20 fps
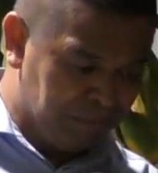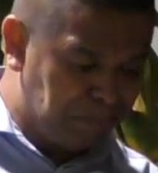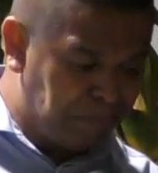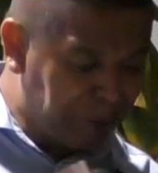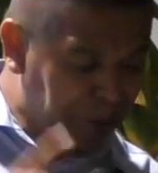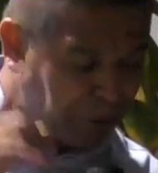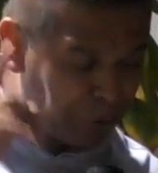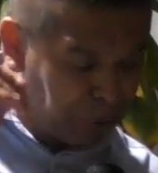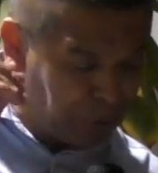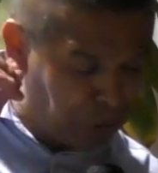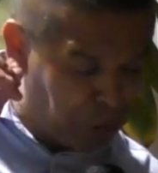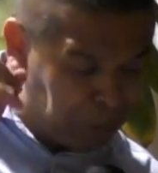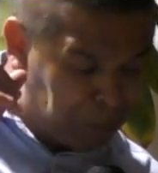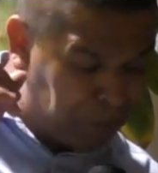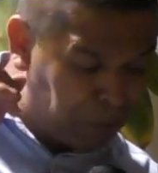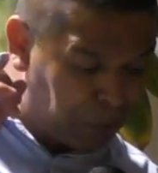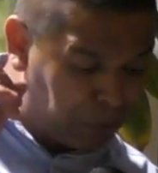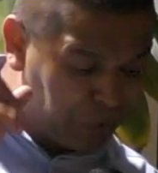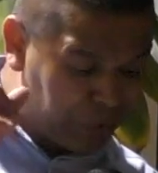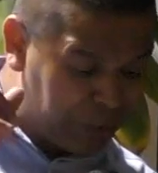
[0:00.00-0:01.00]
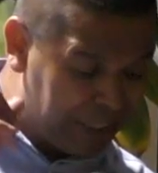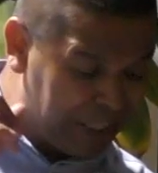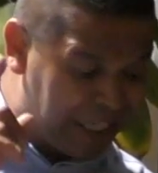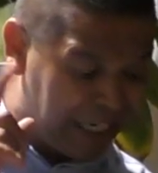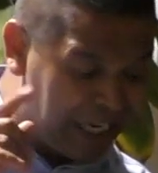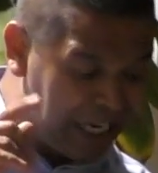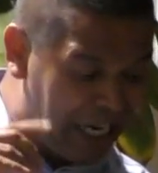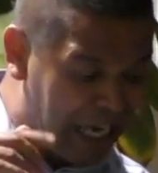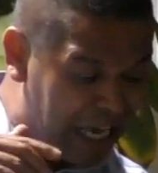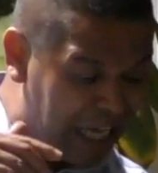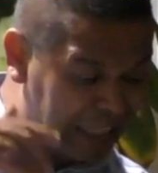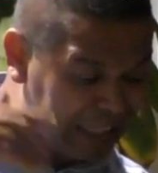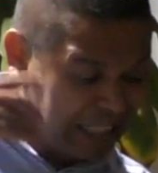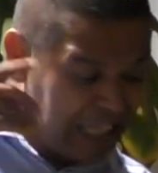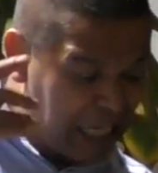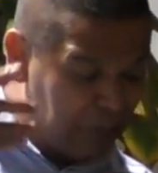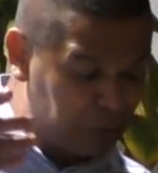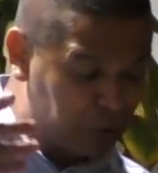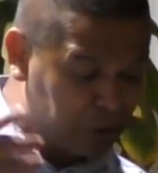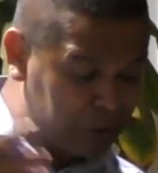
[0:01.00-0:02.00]
pero no podía a
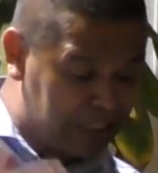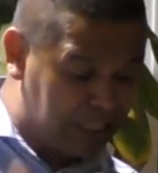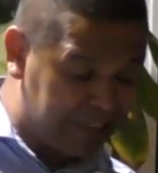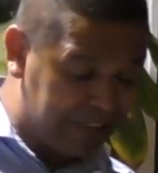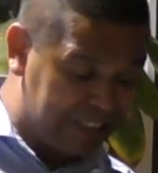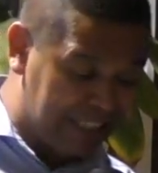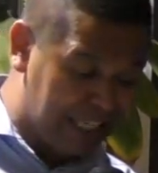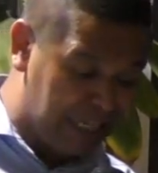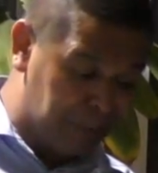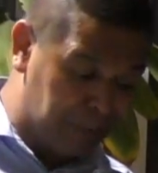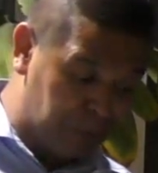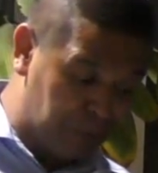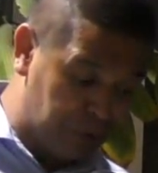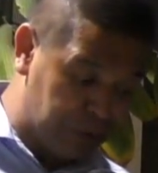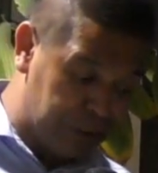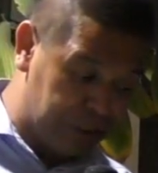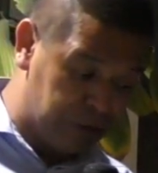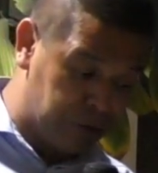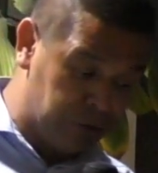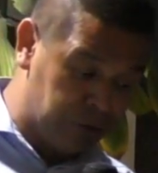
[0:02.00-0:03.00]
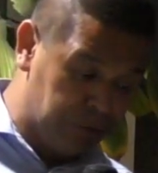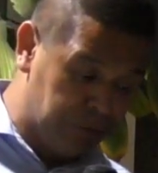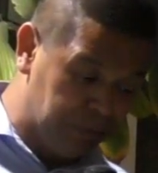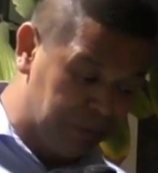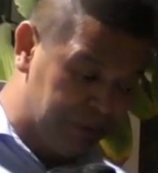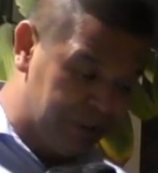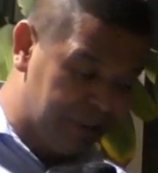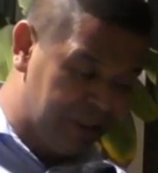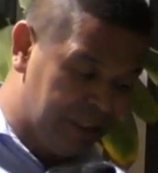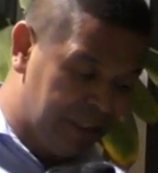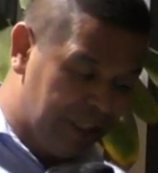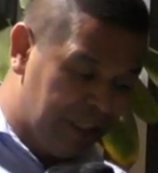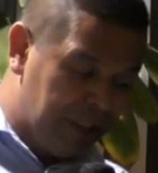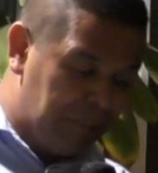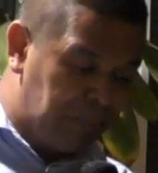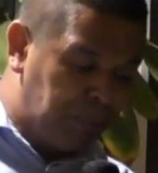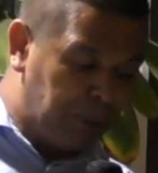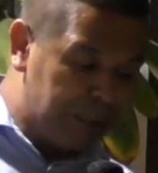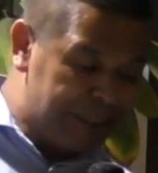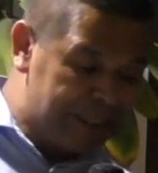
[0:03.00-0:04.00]
causa de la multitud,
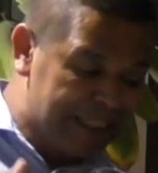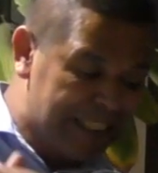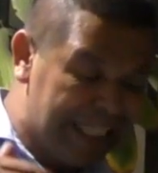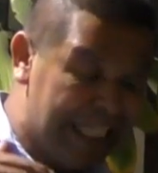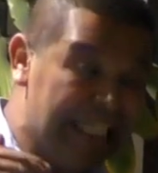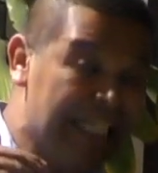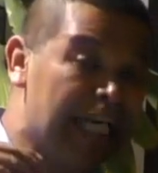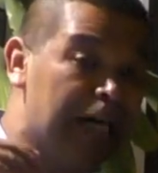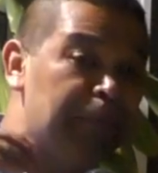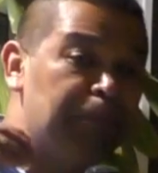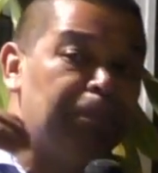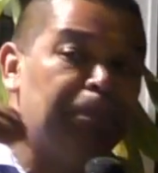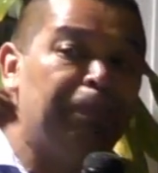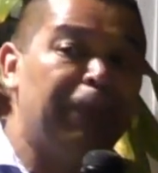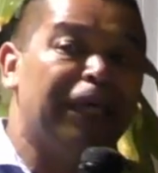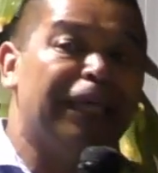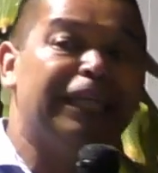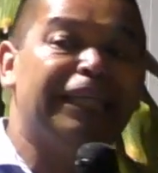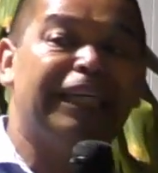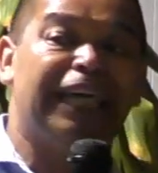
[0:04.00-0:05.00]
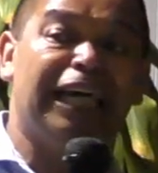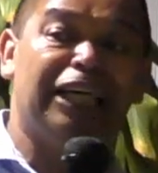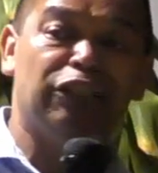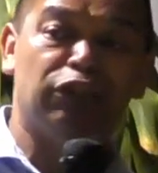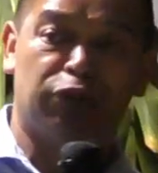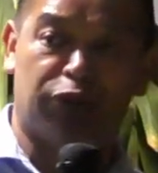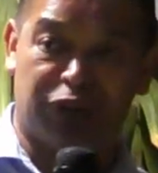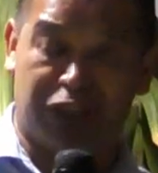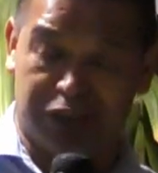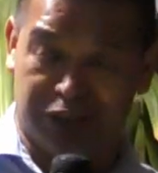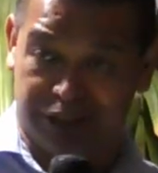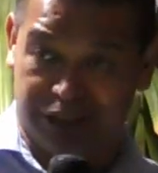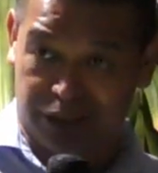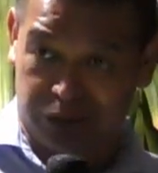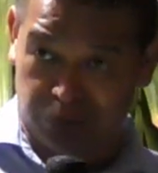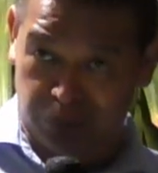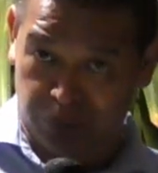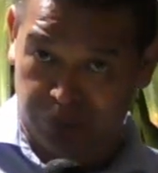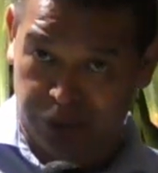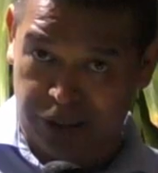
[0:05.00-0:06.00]
pues era pequeño de
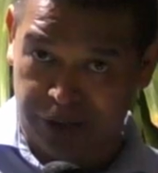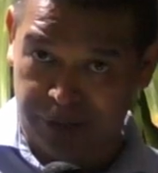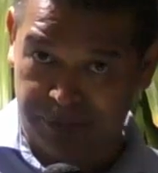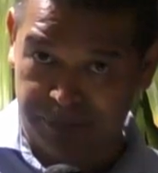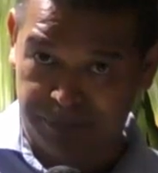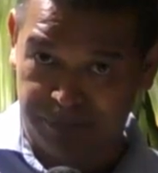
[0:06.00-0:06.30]
estatura.